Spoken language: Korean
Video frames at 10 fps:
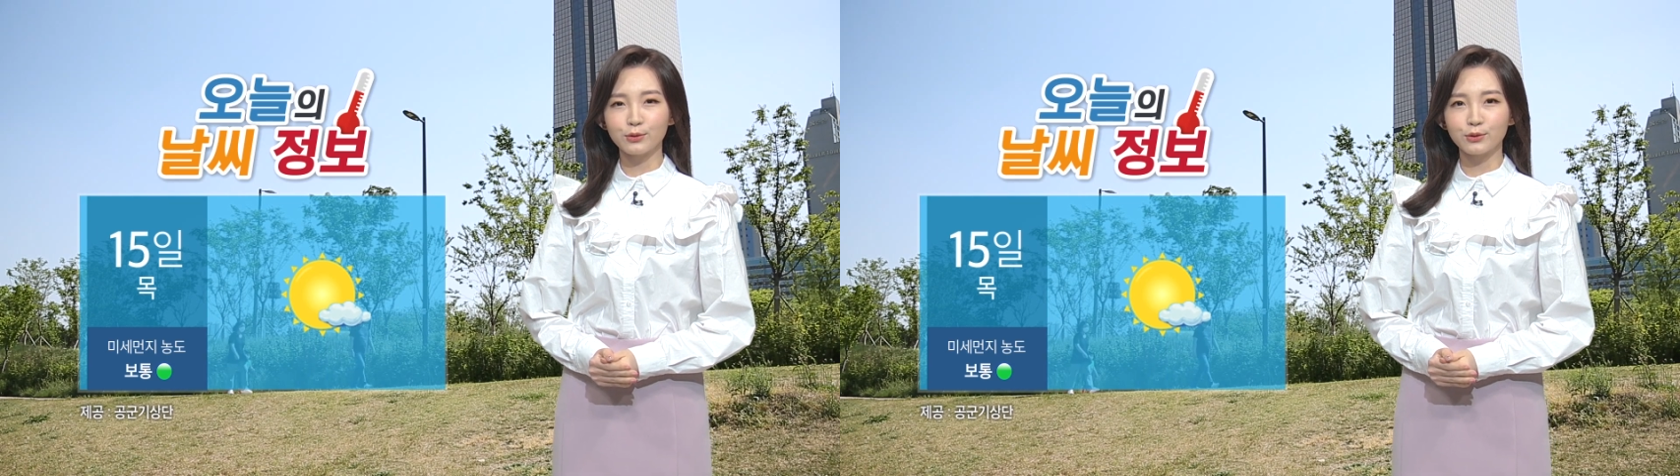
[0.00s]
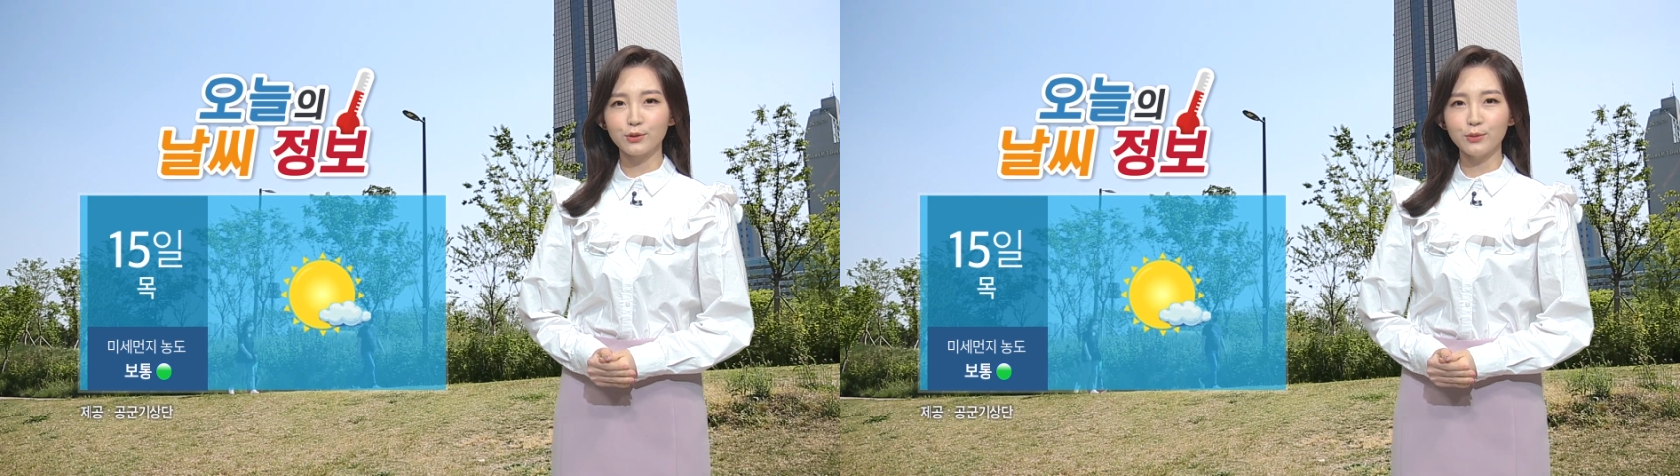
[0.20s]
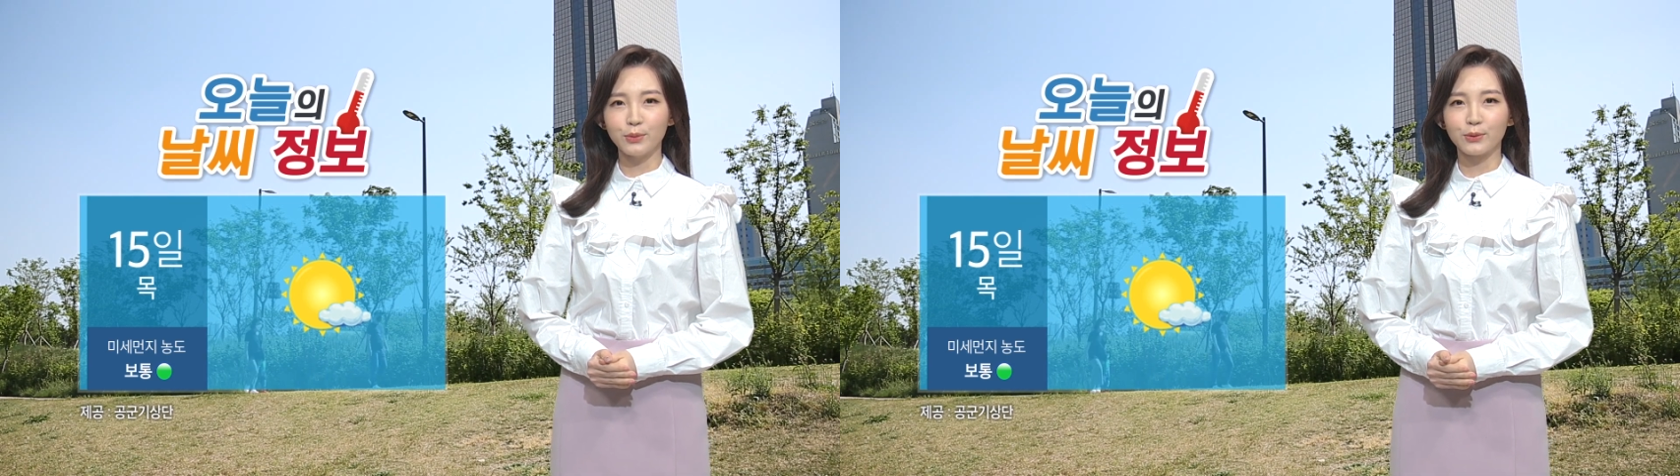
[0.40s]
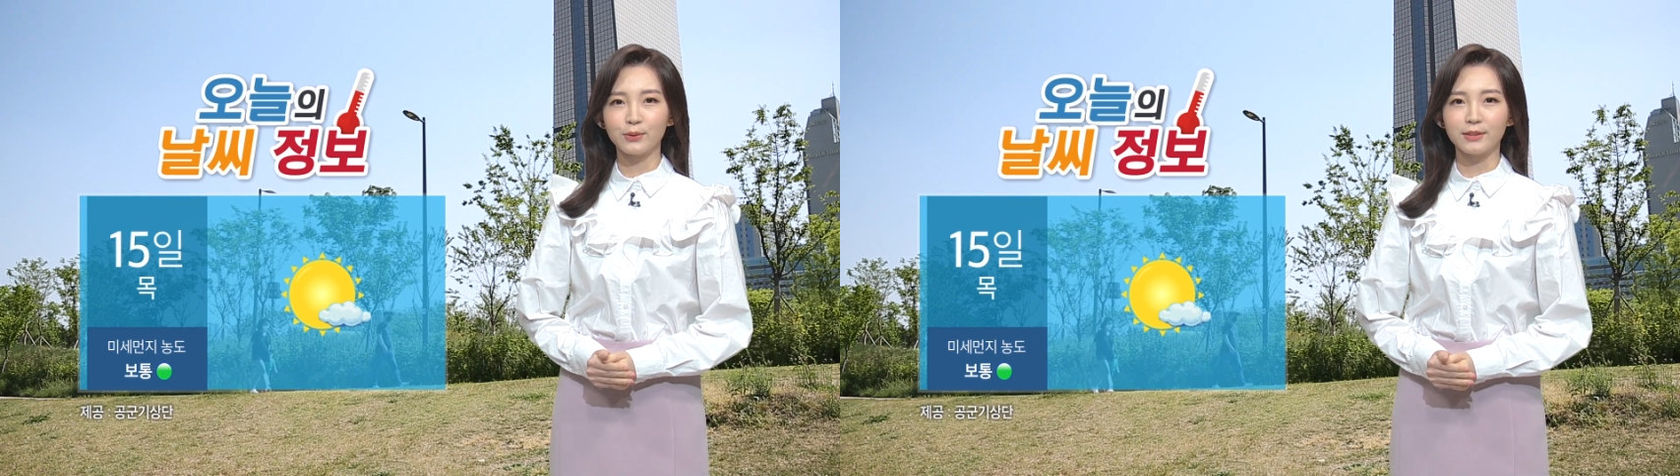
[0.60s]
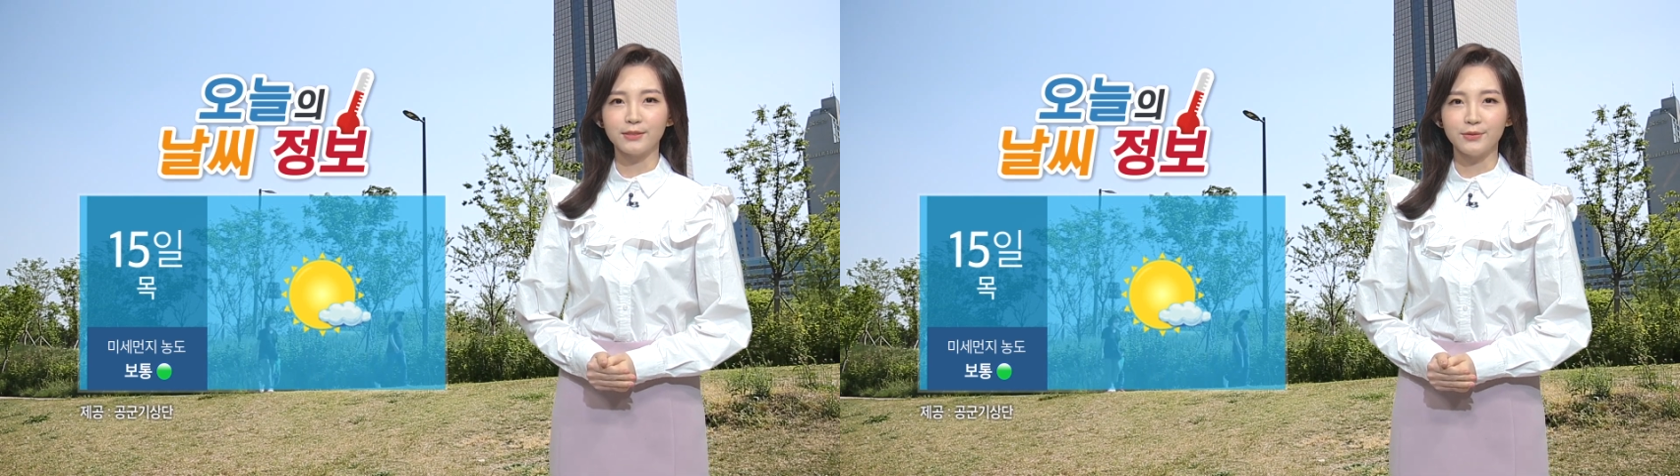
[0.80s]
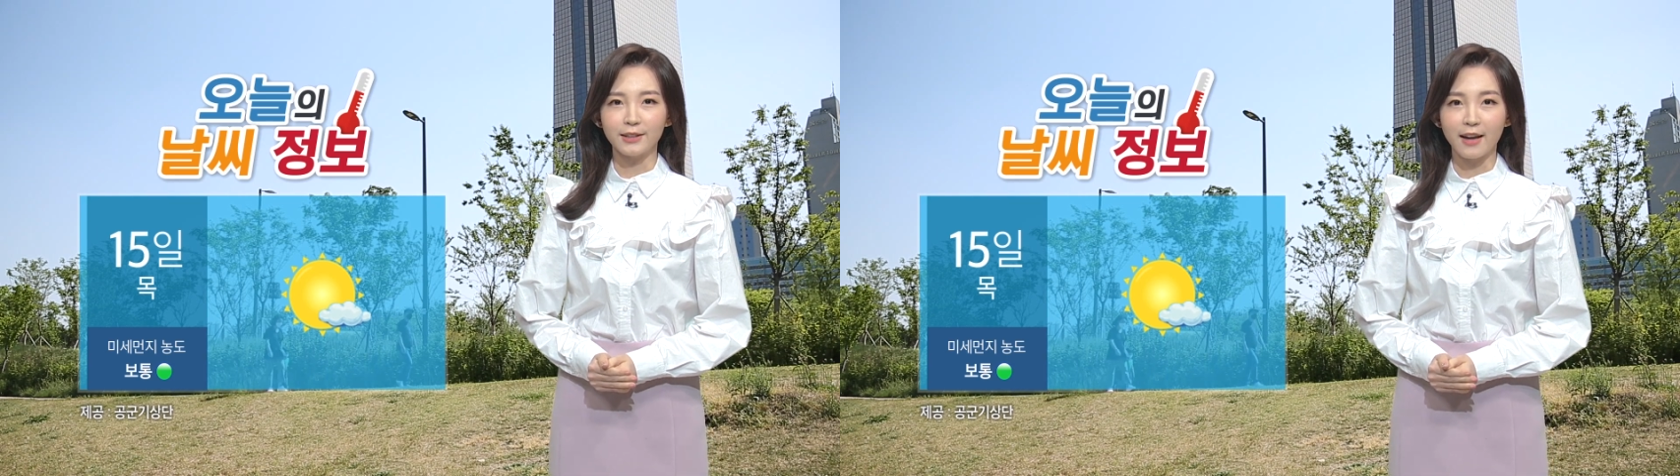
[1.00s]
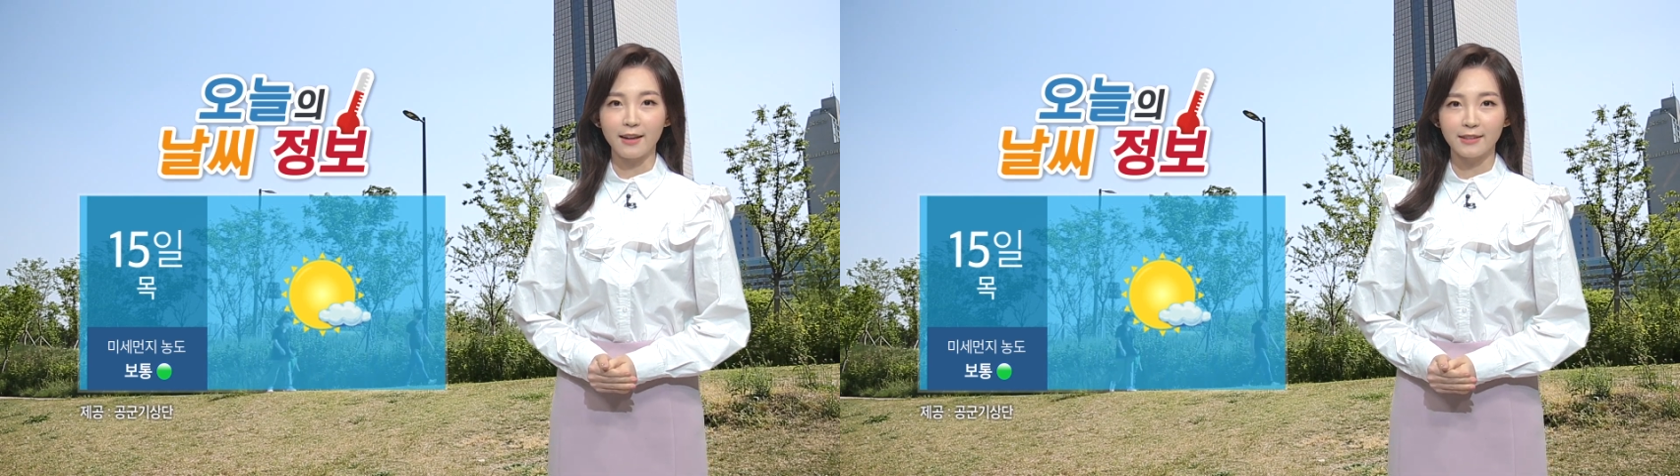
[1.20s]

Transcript: 수준 보이고 있습니다.